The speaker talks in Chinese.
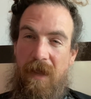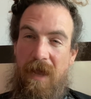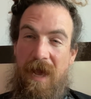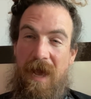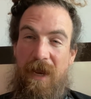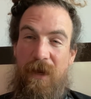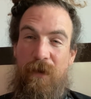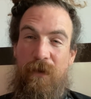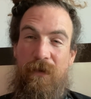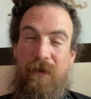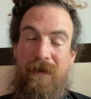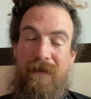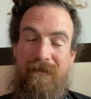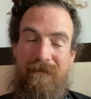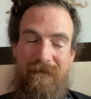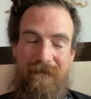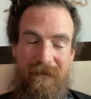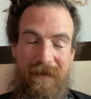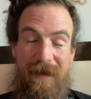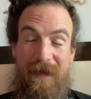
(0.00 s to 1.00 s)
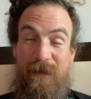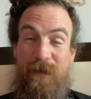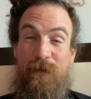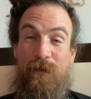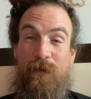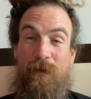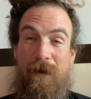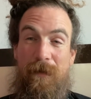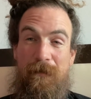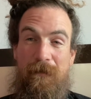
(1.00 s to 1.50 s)
Hello，还
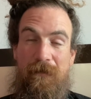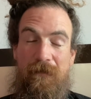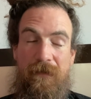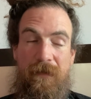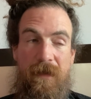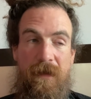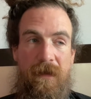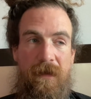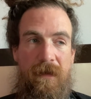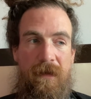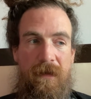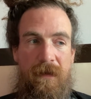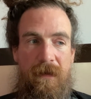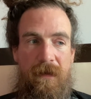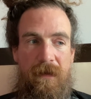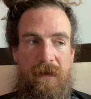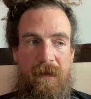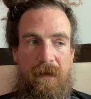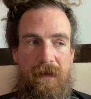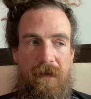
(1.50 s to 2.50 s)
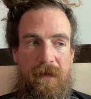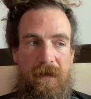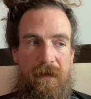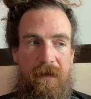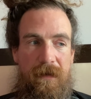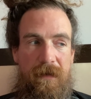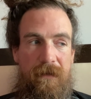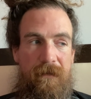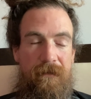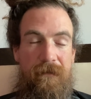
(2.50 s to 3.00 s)
是我。
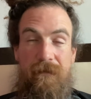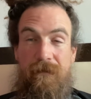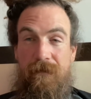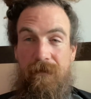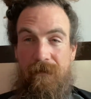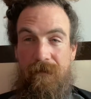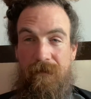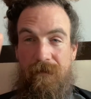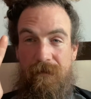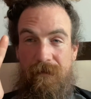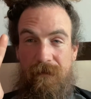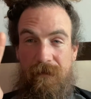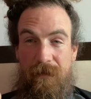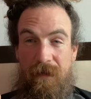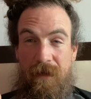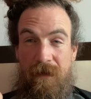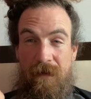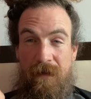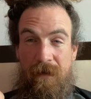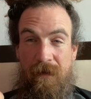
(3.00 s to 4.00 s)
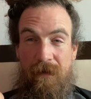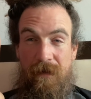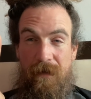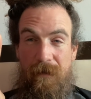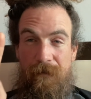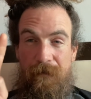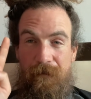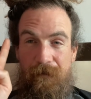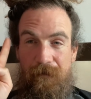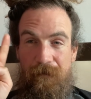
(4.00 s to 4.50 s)
呃，第二
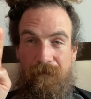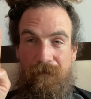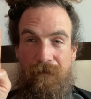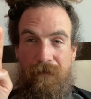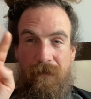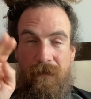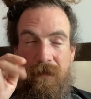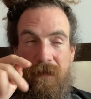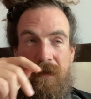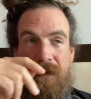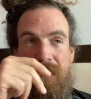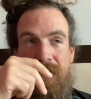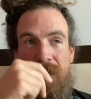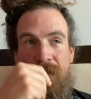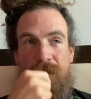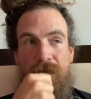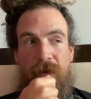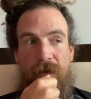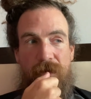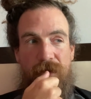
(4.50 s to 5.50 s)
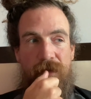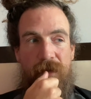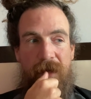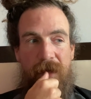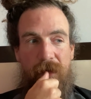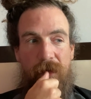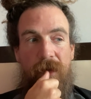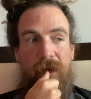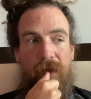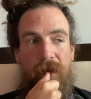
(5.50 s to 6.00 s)
个跟彭
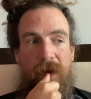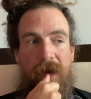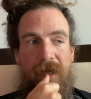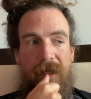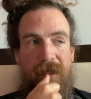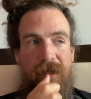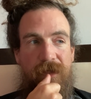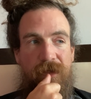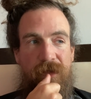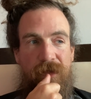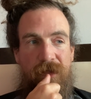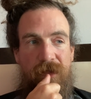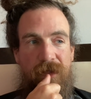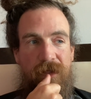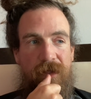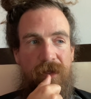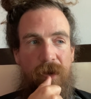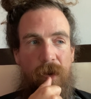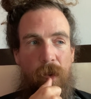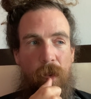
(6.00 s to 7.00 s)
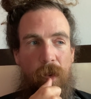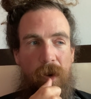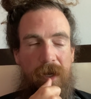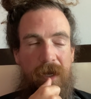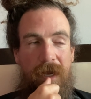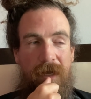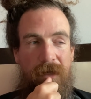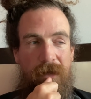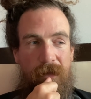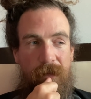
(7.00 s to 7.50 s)
帅有关的话题就是，我
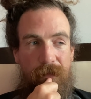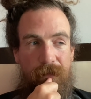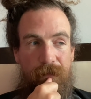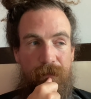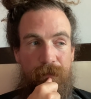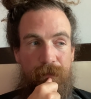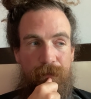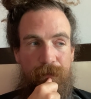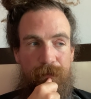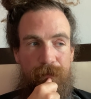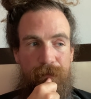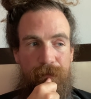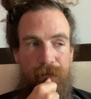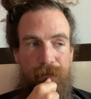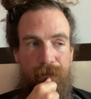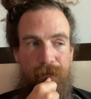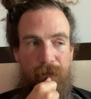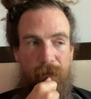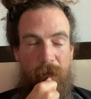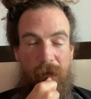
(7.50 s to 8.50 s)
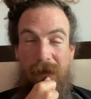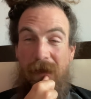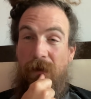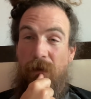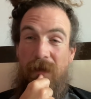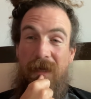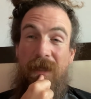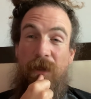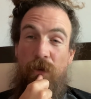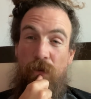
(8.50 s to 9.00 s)
看到我看
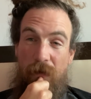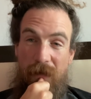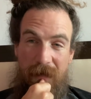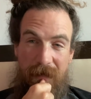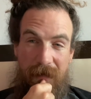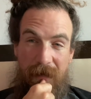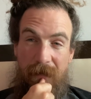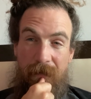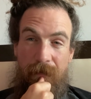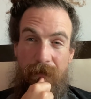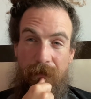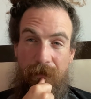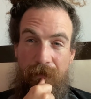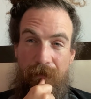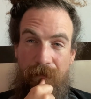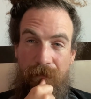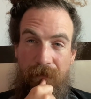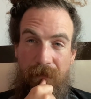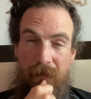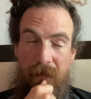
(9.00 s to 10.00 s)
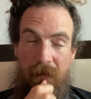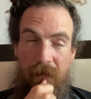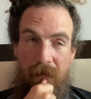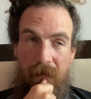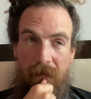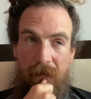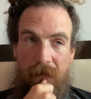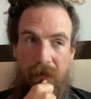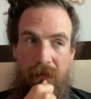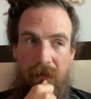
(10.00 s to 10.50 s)
到一堆人
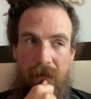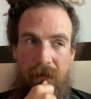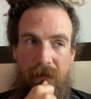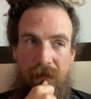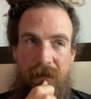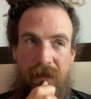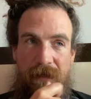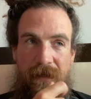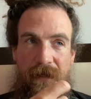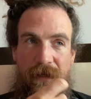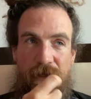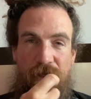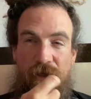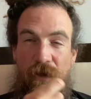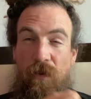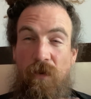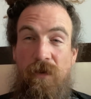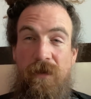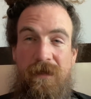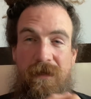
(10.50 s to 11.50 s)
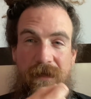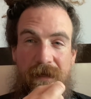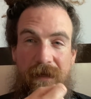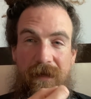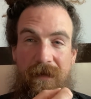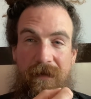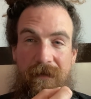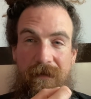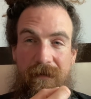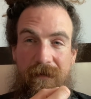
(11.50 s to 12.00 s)
在那纠
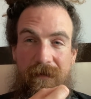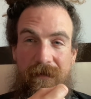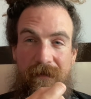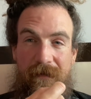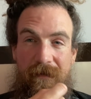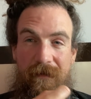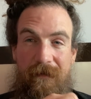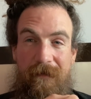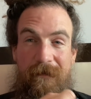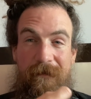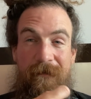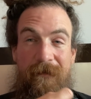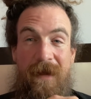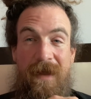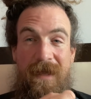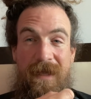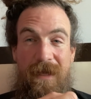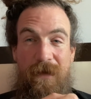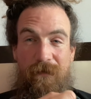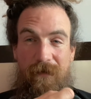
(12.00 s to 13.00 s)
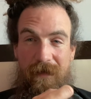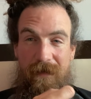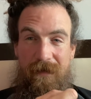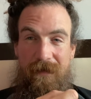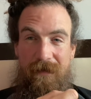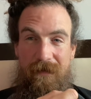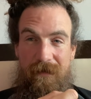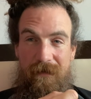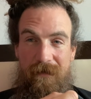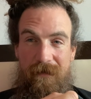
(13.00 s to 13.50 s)
结翻译问题，